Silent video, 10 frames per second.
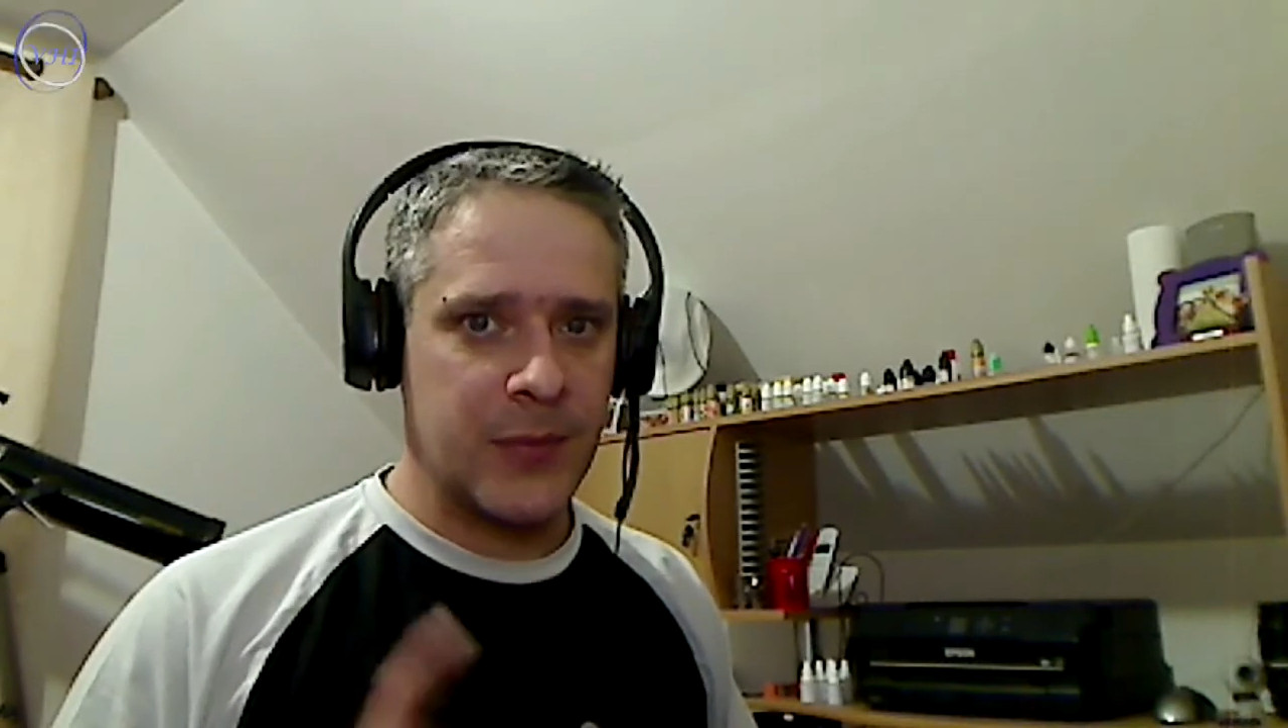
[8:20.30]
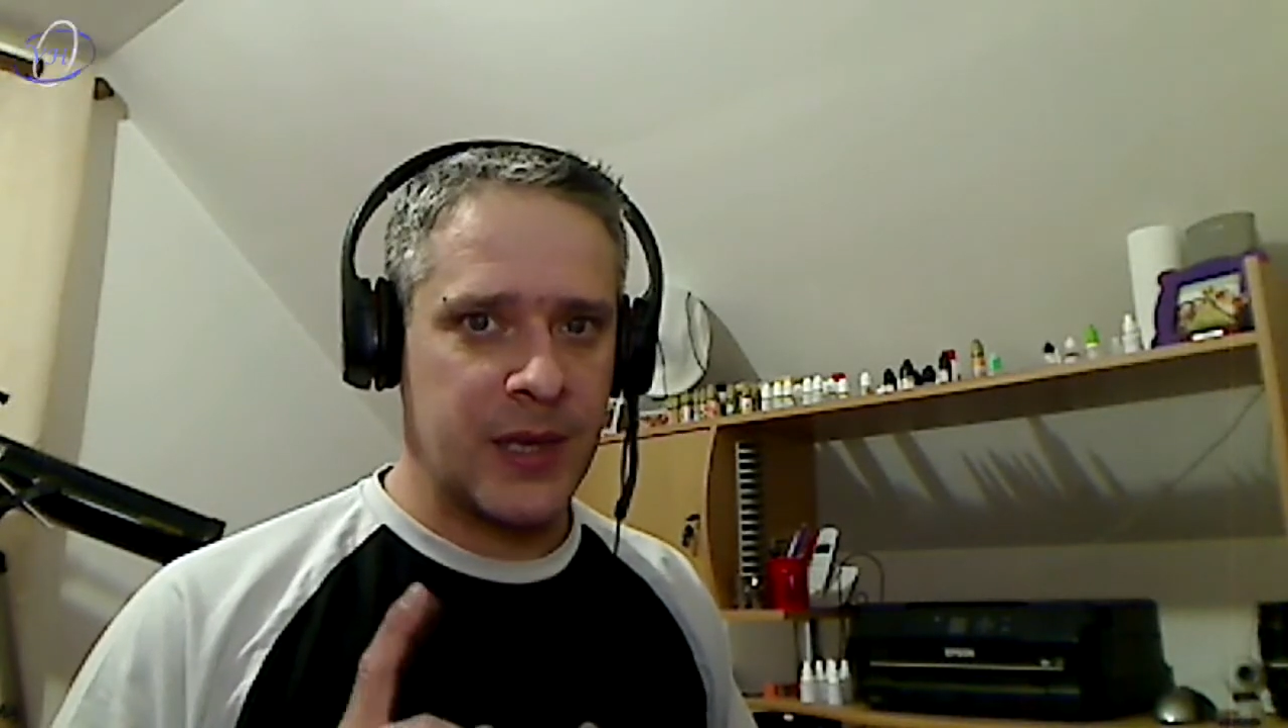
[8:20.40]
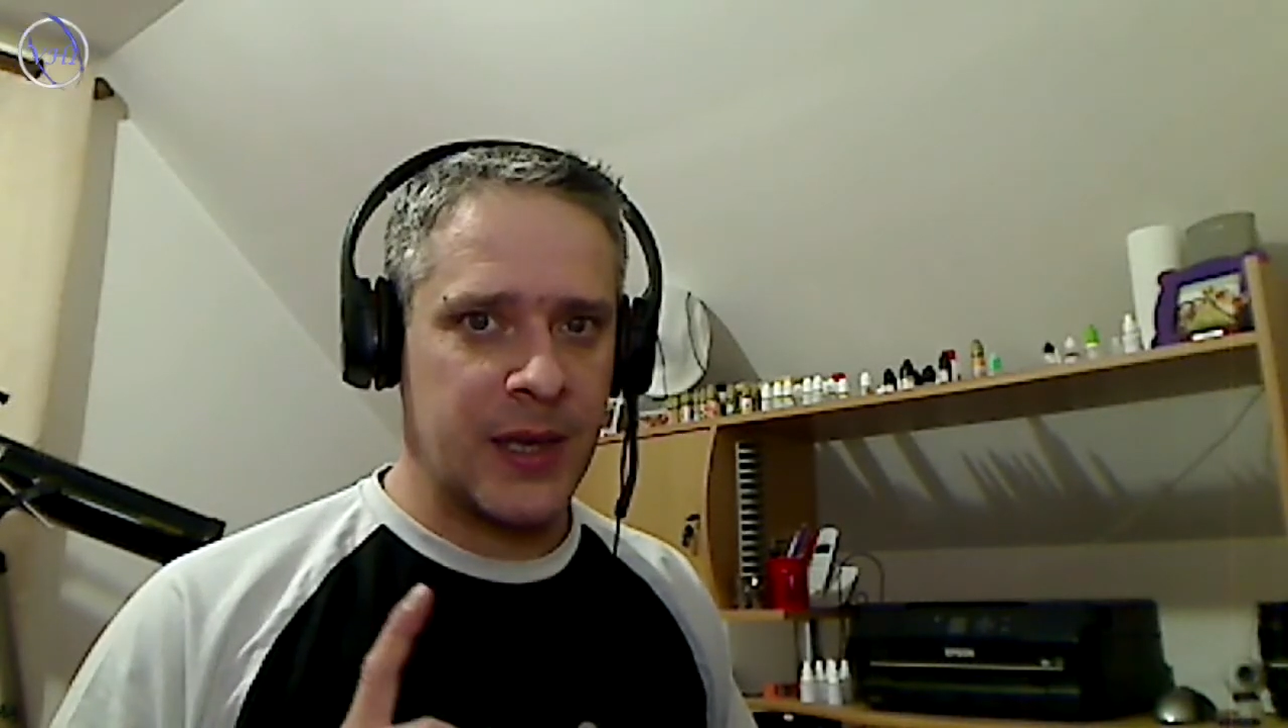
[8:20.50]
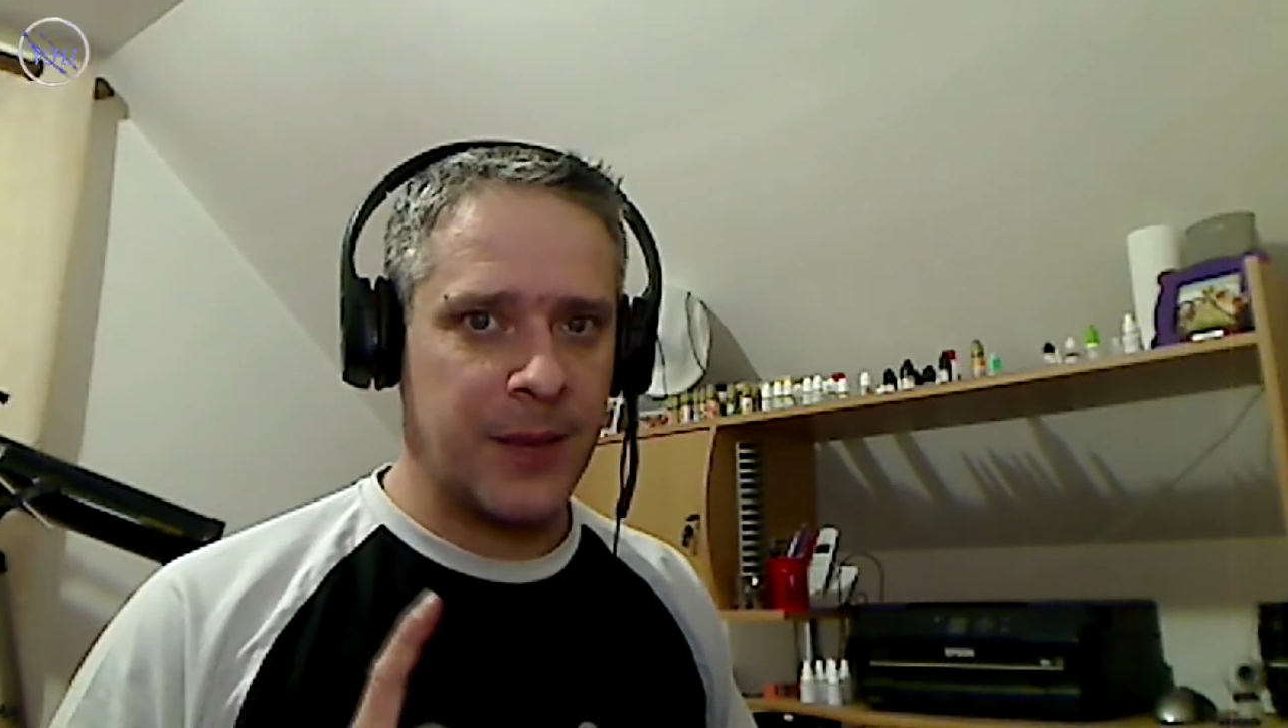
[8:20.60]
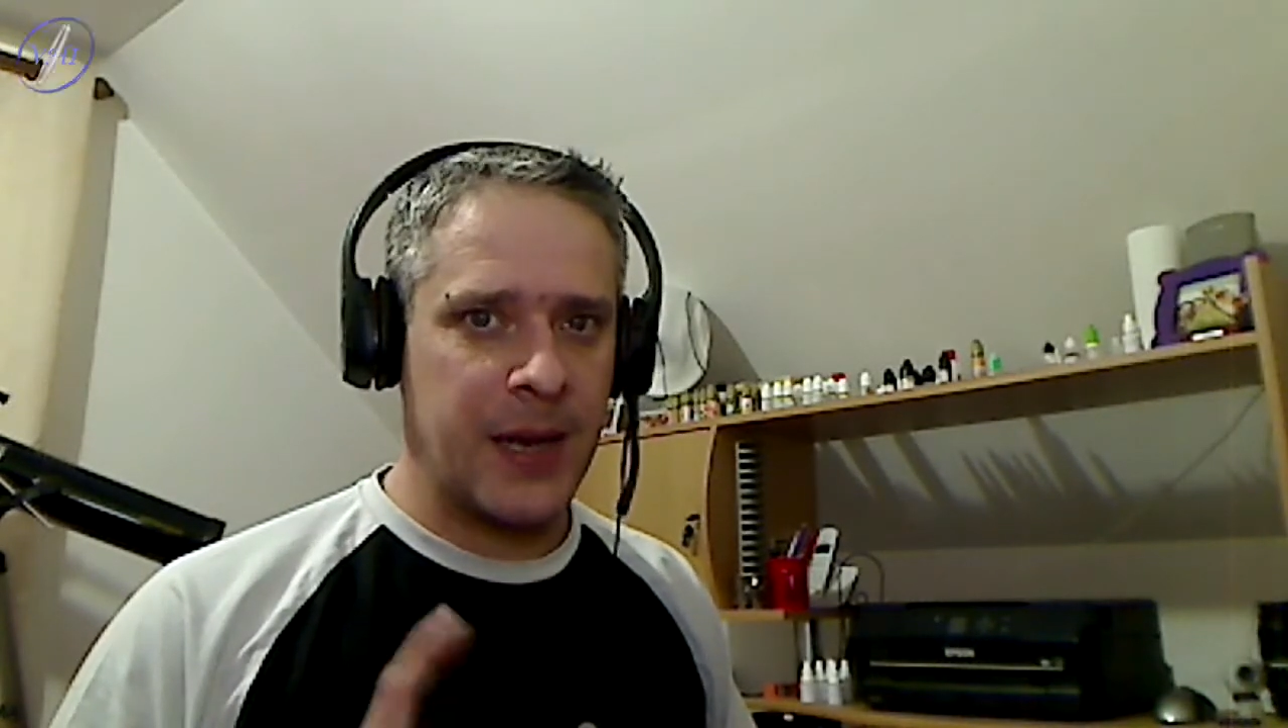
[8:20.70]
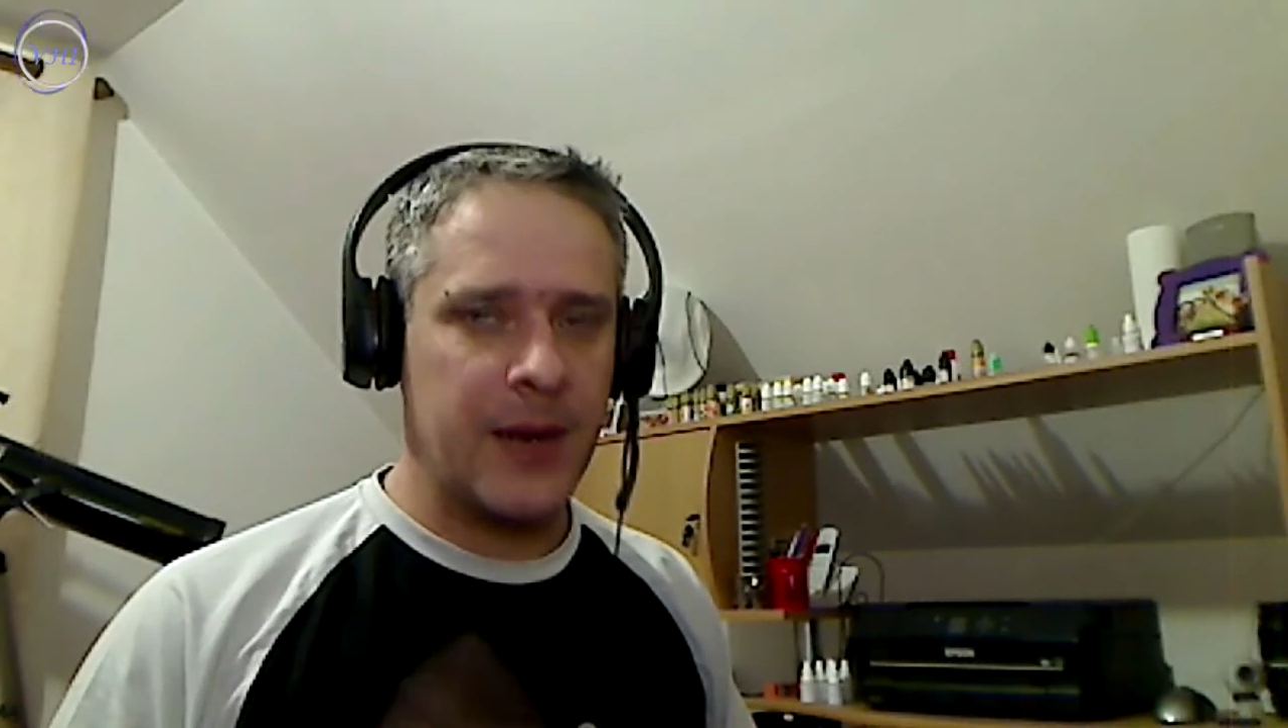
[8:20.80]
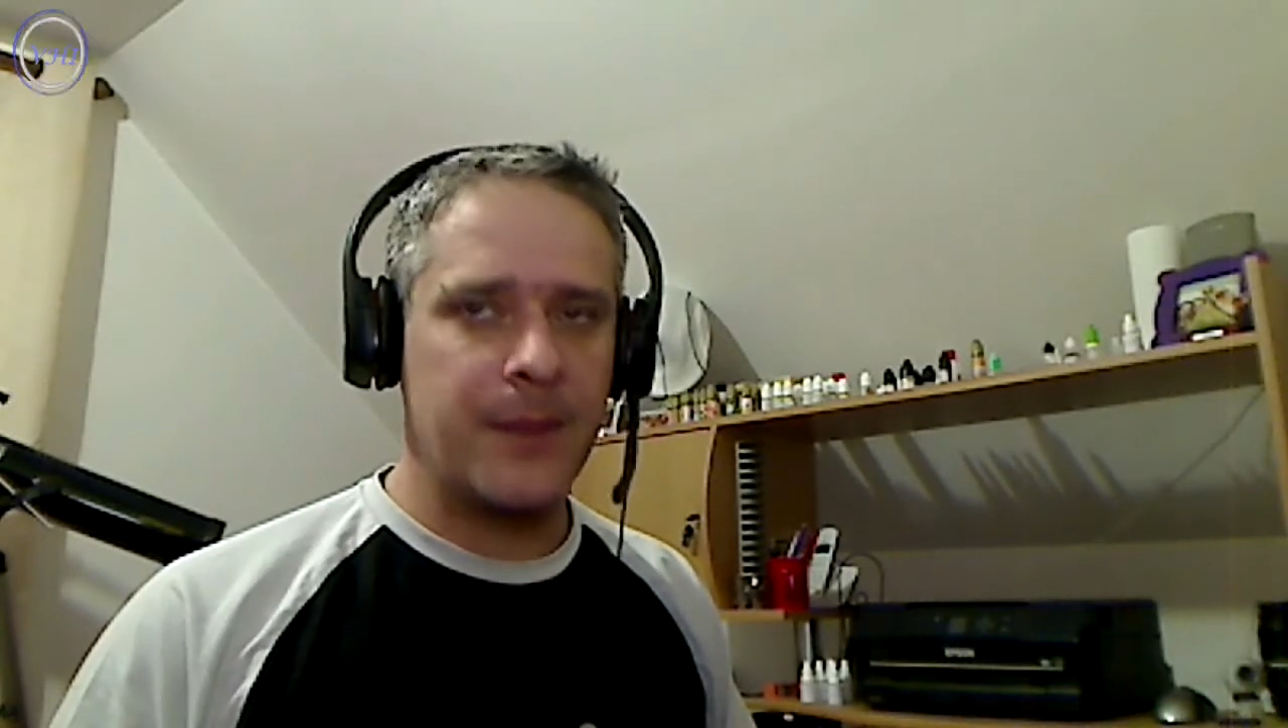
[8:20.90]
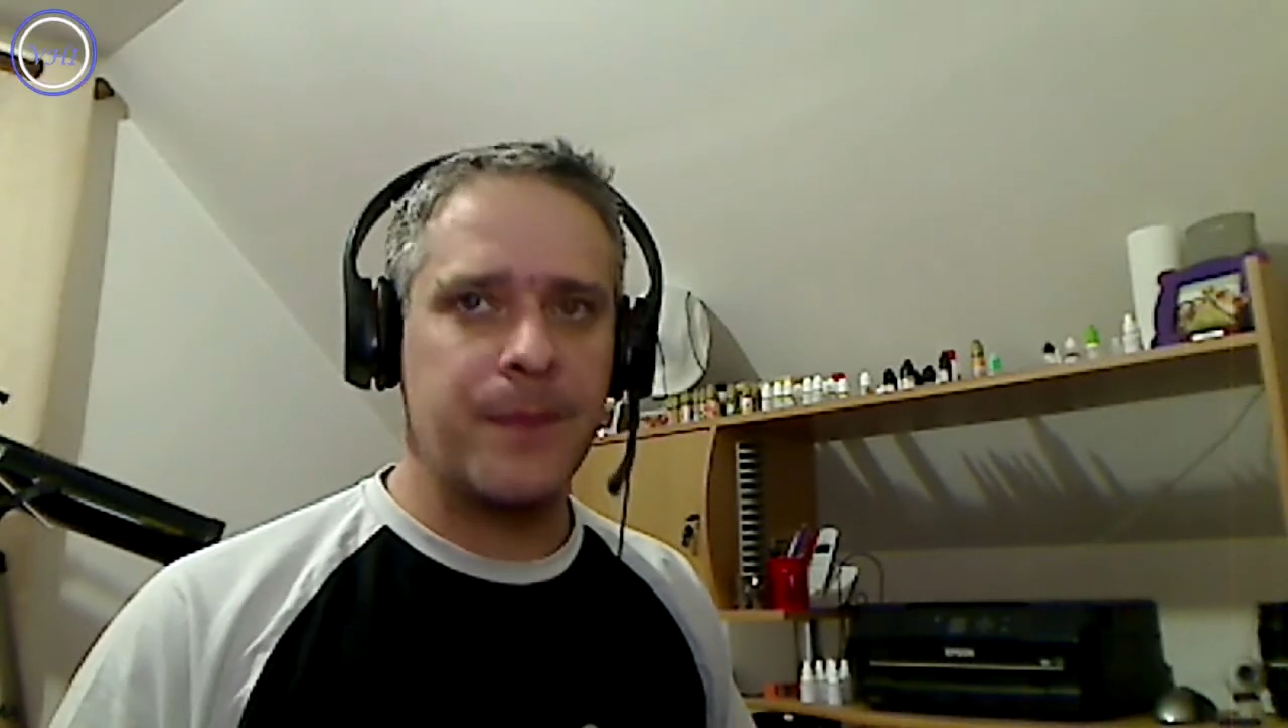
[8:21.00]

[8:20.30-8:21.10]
Camel.